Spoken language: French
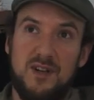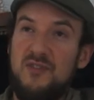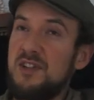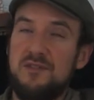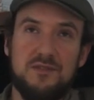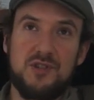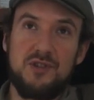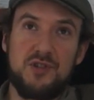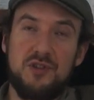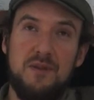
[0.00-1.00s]
En fait,
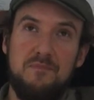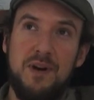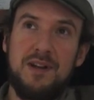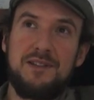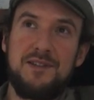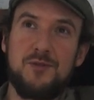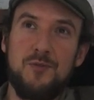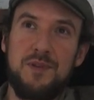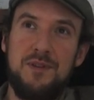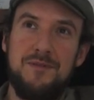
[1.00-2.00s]
je, n'aime pas la
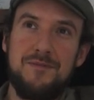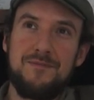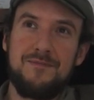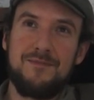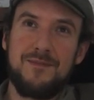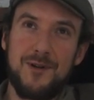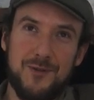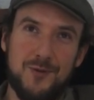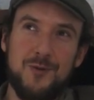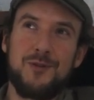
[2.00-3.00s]
dystopie en
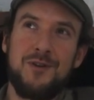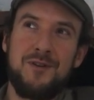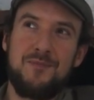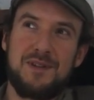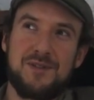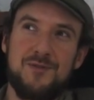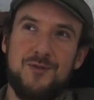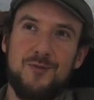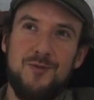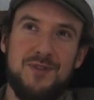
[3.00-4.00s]
tant qu'auteur parce que
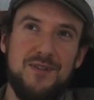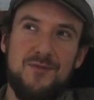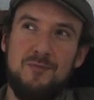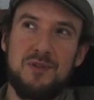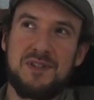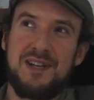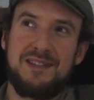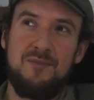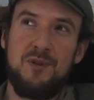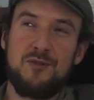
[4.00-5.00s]
je trouve qu'il faut penser à
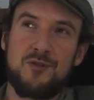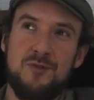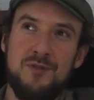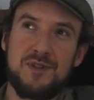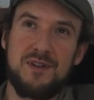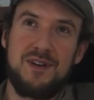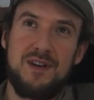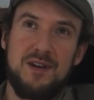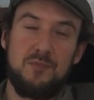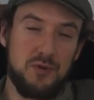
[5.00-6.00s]
tellement de choses
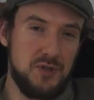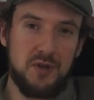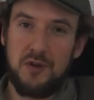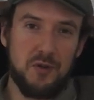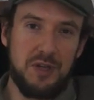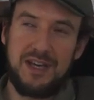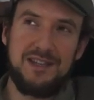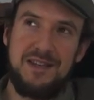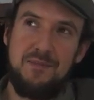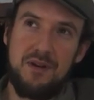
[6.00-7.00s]
pour se rendre
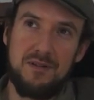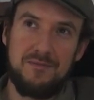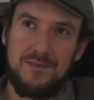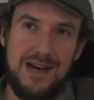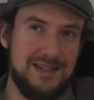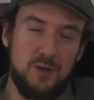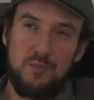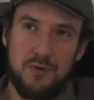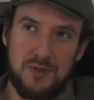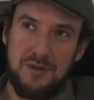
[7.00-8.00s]
crédible à
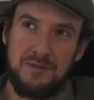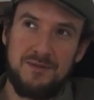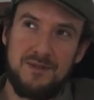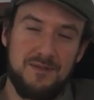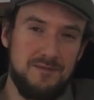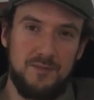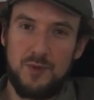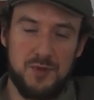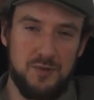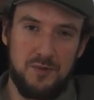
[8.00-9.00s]
100% dans,